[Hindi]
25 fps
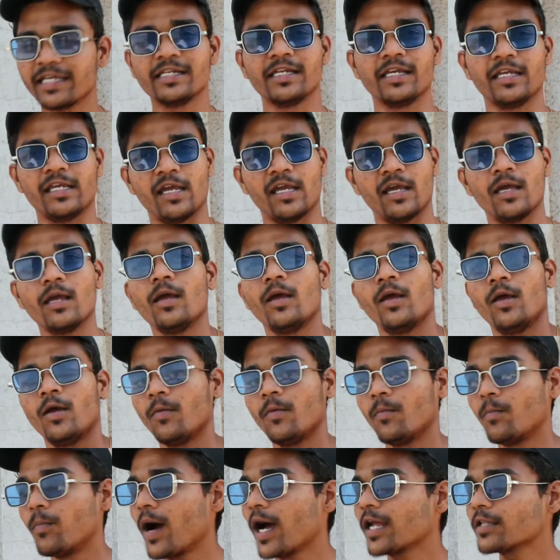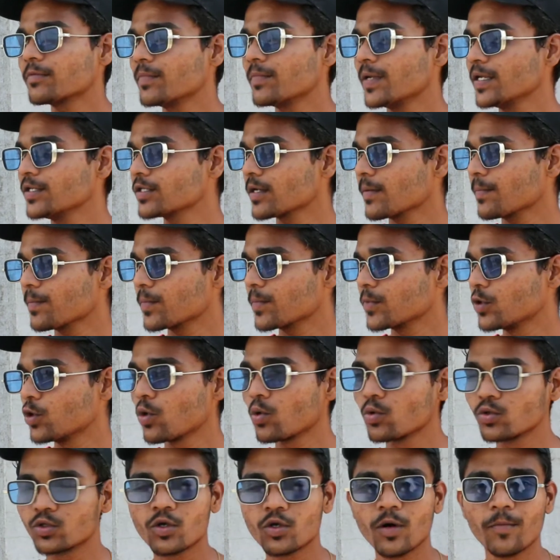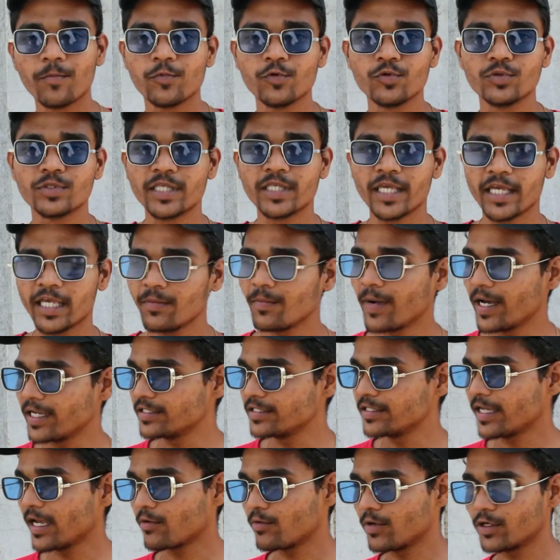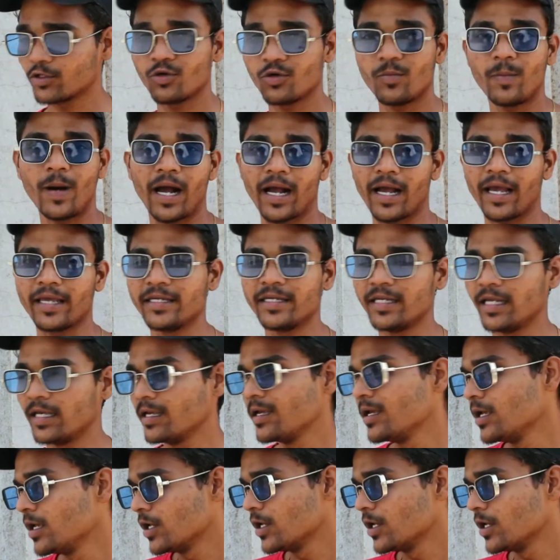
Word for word: ही नहीं है बाद में जब लोग उसको पूछते कि भाई जैगवार तो भागा ही नहीं